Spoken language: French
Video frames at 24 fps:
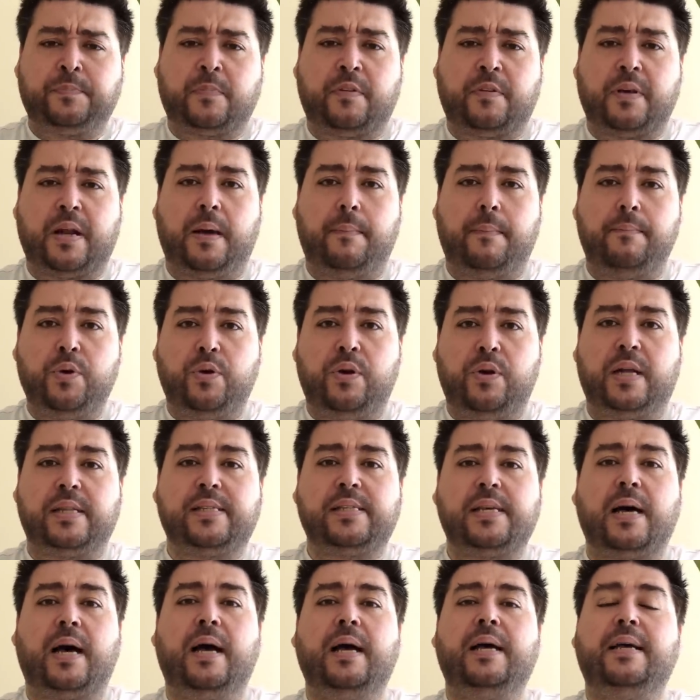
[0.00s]
Voilà. Mais au-delà
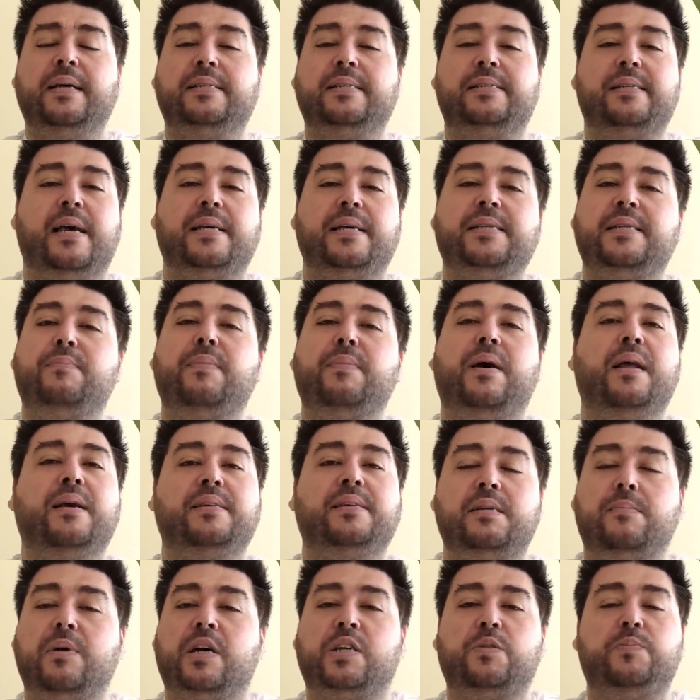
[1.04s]
de ça, c'est assez malin,
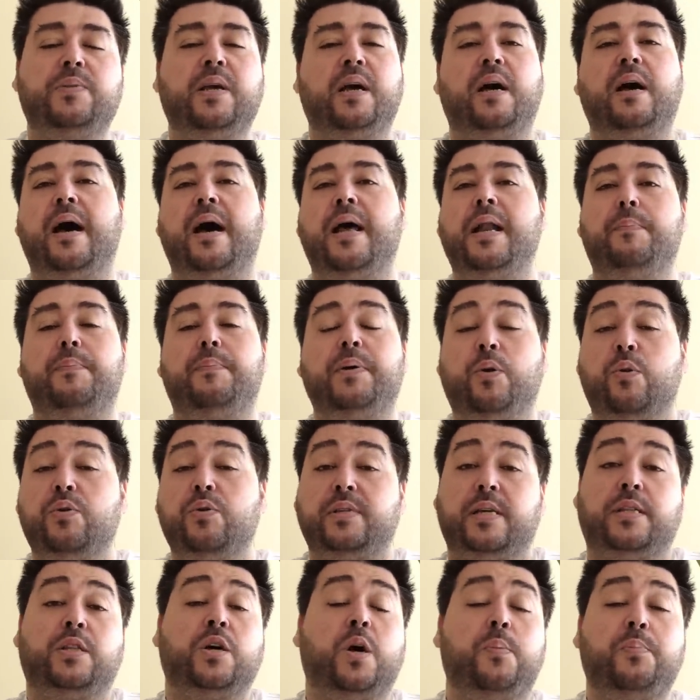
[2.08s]
ça marche bien. À l'apéro,
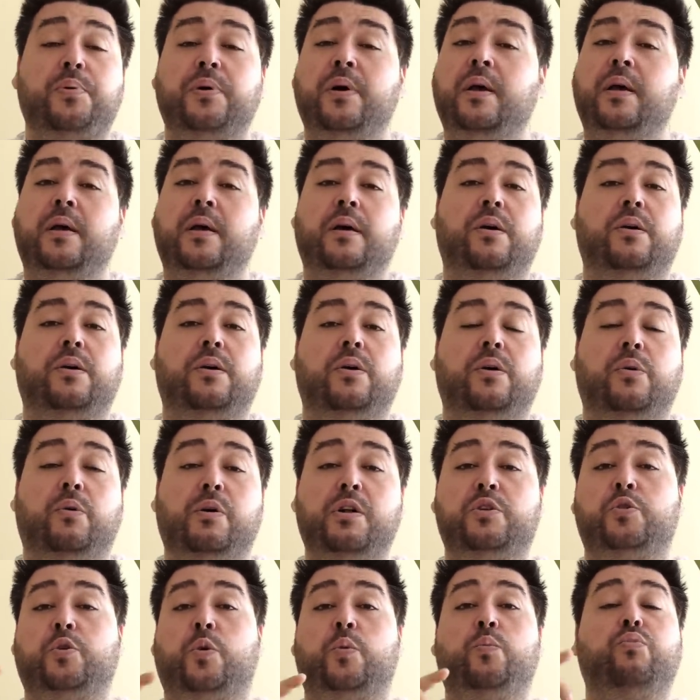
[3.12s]
c'est top. on
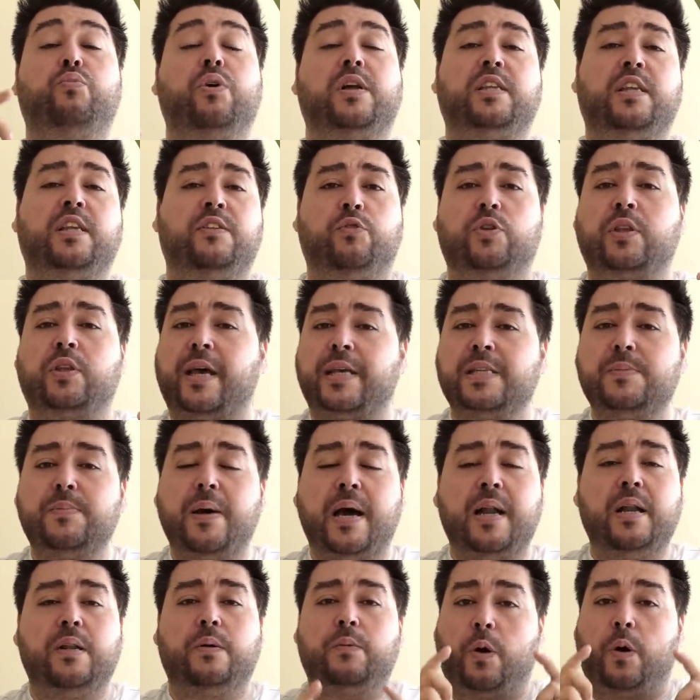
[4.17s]
est sur une boîte qui vaut 13
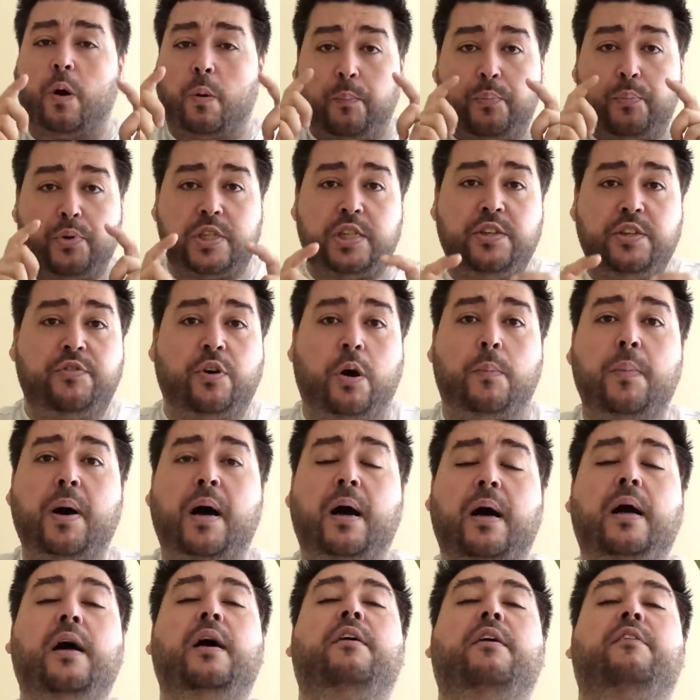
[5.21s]
balles en petit
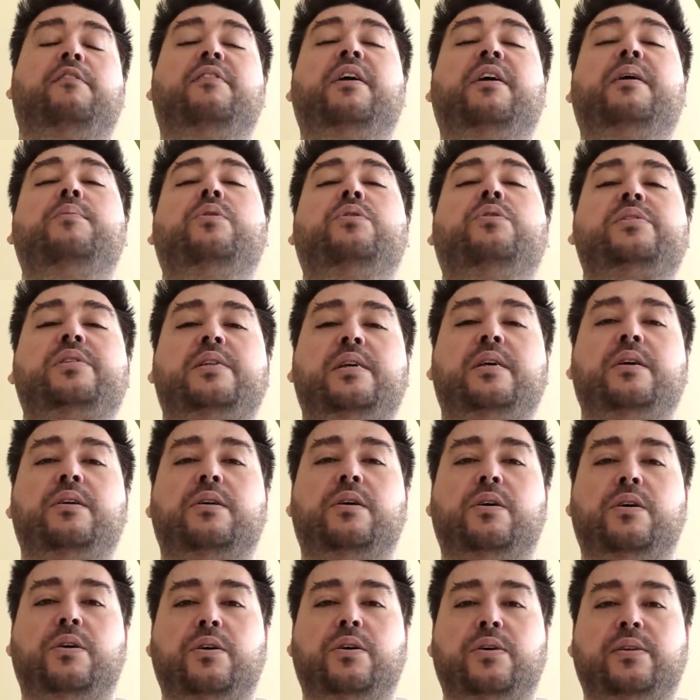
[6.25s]
format. Vraiment, c'est
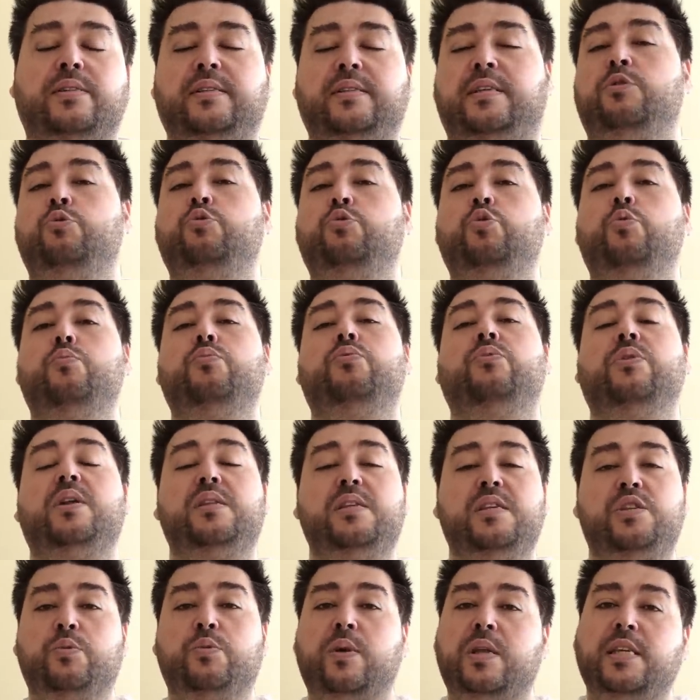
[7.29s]
c'est du tout bon,
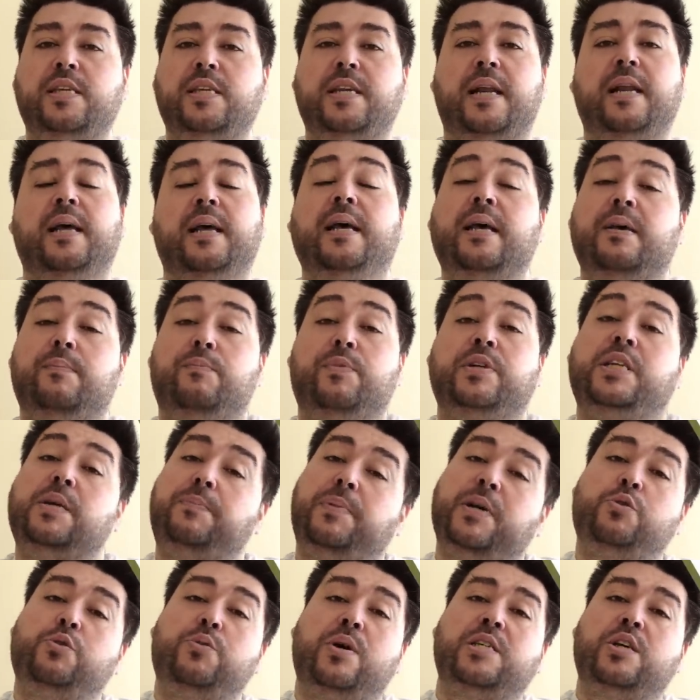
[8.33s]
l'édition est nickel. Moi, j'ai
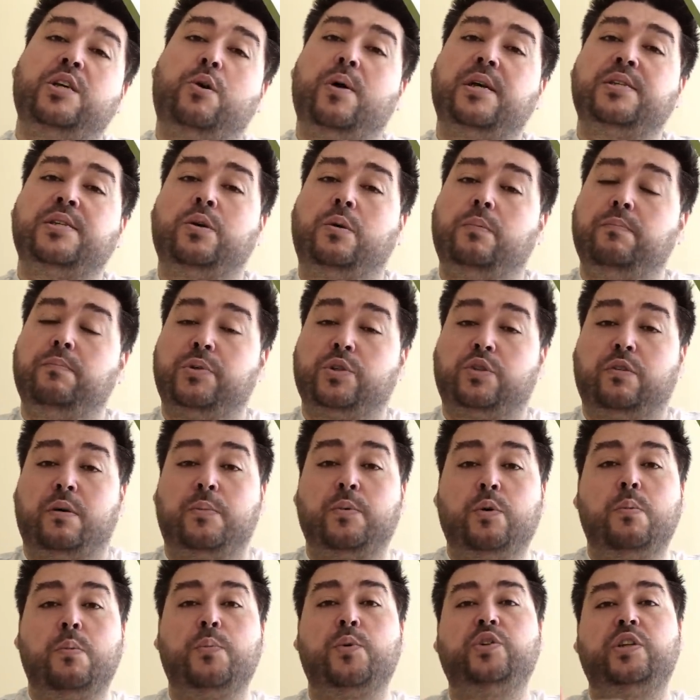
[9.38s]
pas joué à 0 à 100, parce que
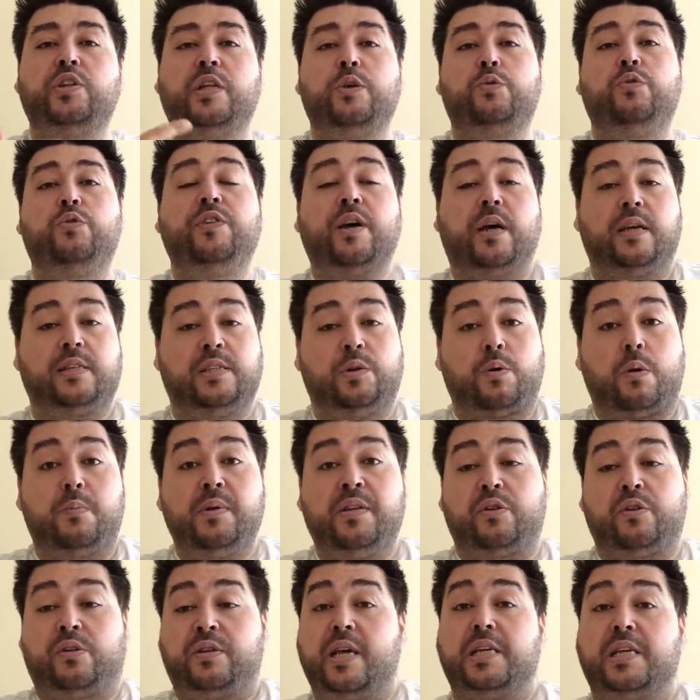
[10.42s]
vraiment, au moment où j'ai découvert 0
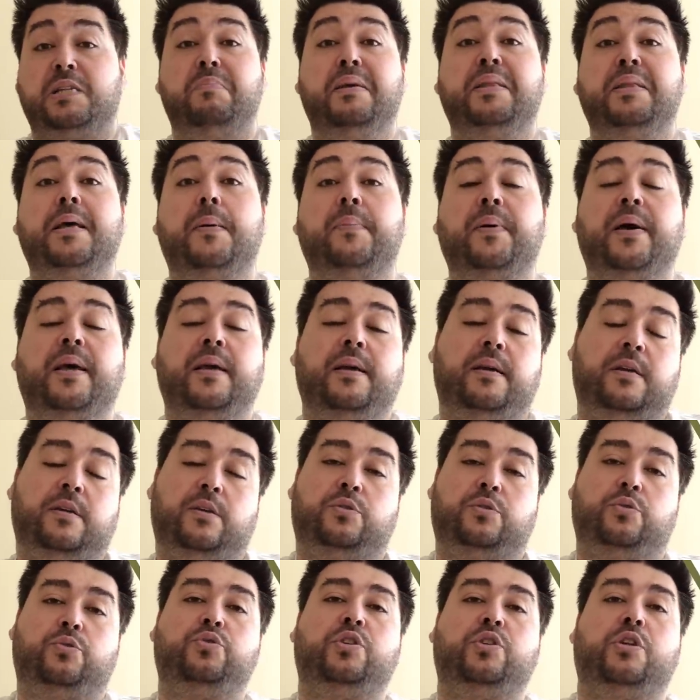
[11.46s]
000 sorti la semaine d'après,
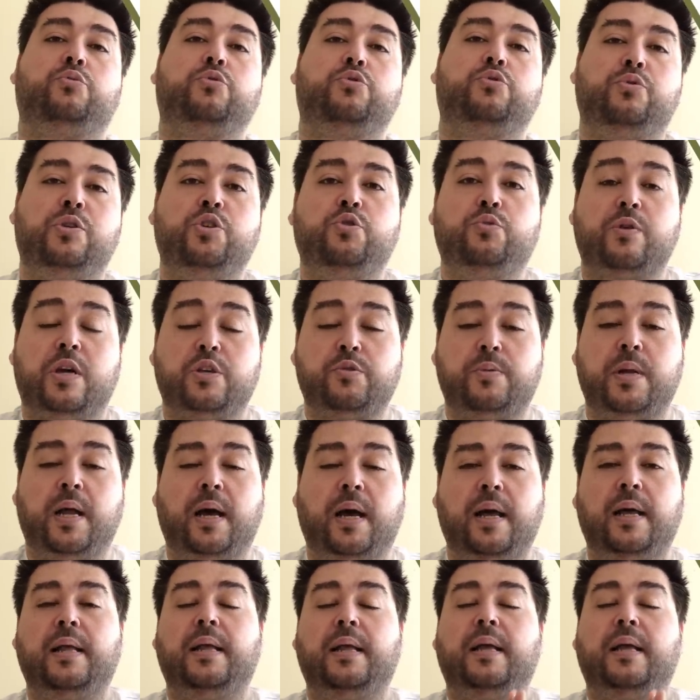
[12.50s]
du coup, j'ai tout de suite joué à celui-là.